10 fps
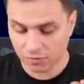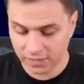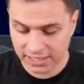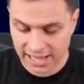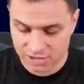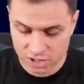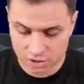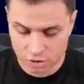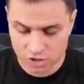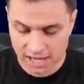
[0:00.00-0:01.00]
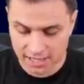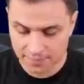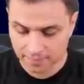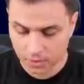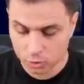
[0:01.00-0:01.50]
gadżet do
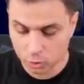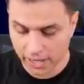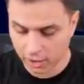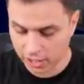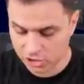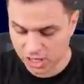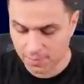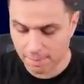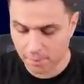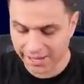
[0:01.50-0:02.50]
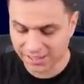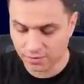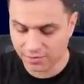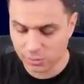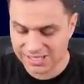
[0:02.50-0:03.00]
Shelly, którego jeszcze nie mam. Po
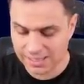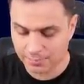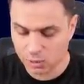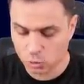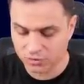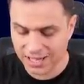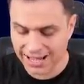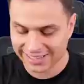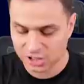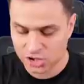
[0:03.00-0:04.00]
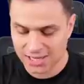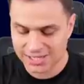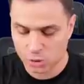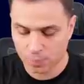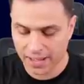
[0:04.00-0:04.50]
aktywowaniu następny główny atak Shelly
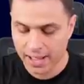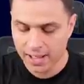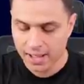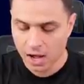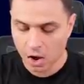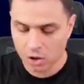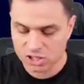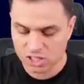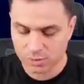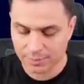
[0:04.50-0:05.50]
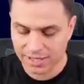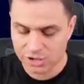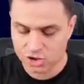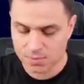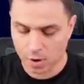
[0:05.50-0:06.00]
skupia ostrzał na
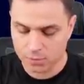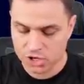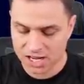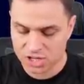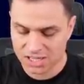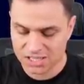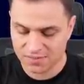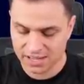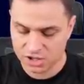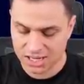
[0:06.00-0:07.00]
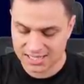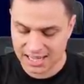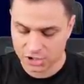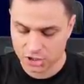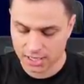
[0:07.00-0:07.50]
mniejszym obszarze i zwiększa
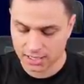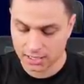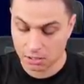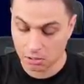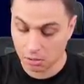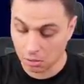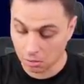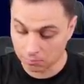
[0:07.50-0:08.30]
zasięg. O,